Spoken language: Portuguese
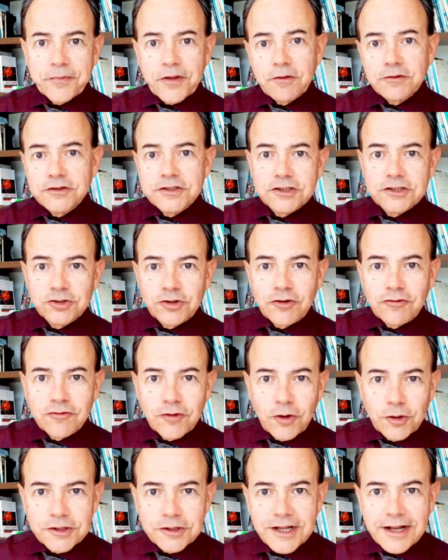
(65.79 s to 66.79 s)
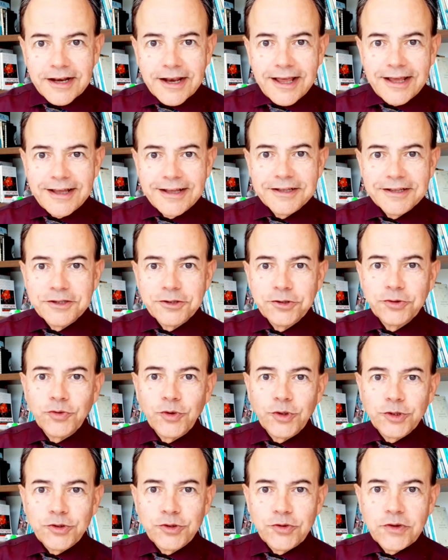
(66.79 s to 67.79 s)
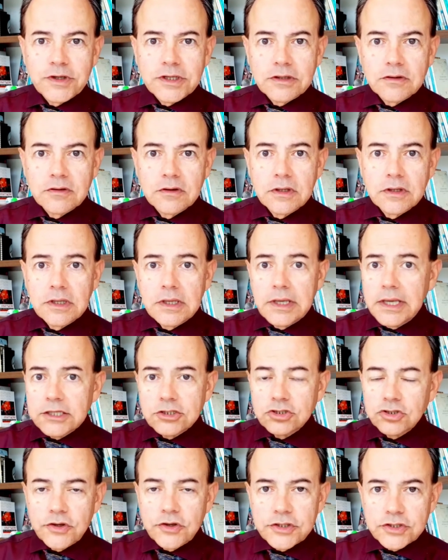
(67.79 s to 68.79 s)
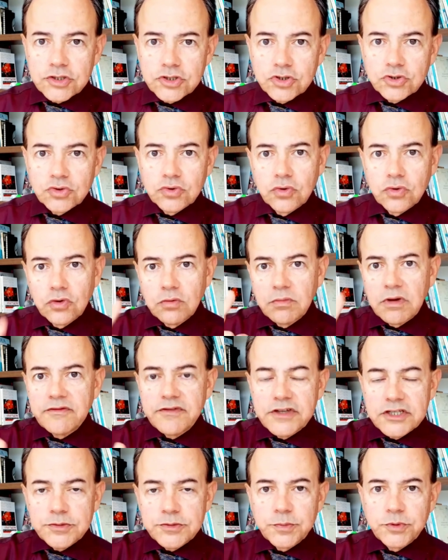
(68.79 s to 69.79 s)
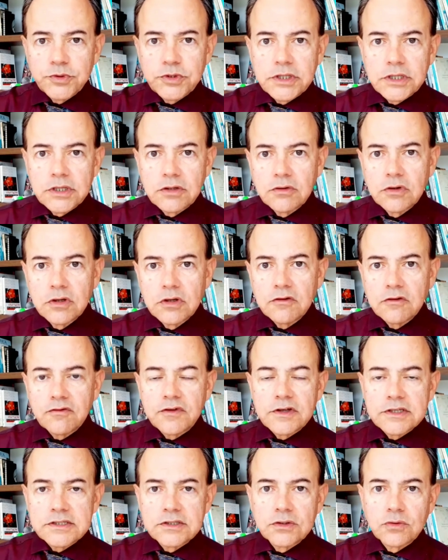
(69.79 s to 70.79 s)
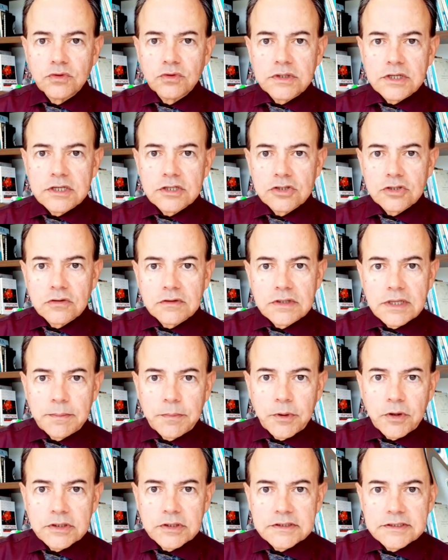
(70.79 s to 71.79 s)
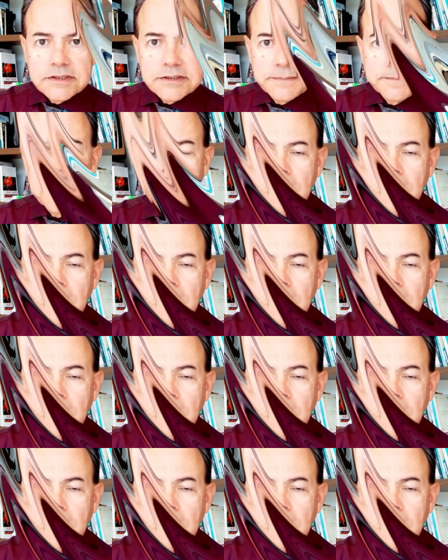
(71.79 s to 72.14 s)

Você só volta lá no outro ano. É só isso. Uma vez por ano, fazer um ultrassom da prótese.